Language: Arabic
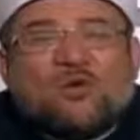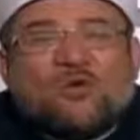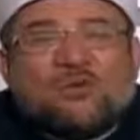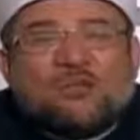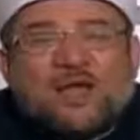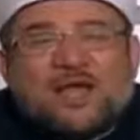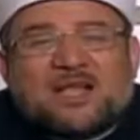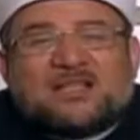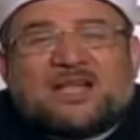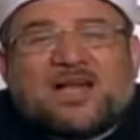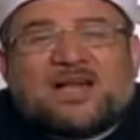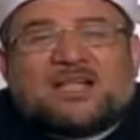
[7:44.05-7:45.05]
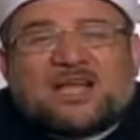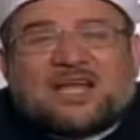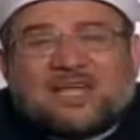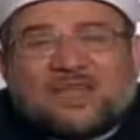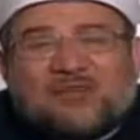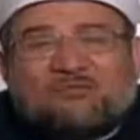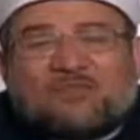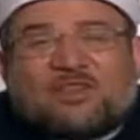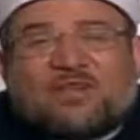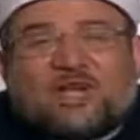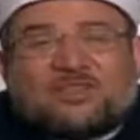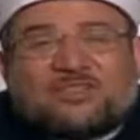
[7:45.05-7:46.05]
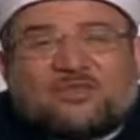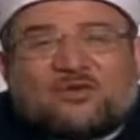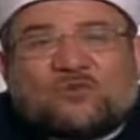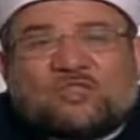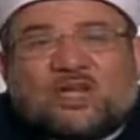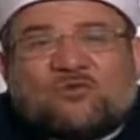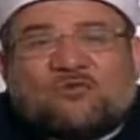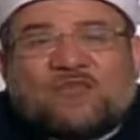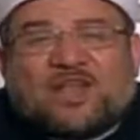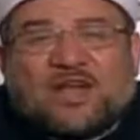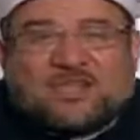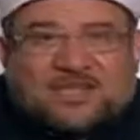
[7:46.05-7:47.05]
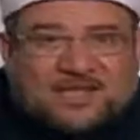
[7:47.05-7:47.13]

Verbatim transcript: وما أتى على خلاف الأصل يسأل فيه عن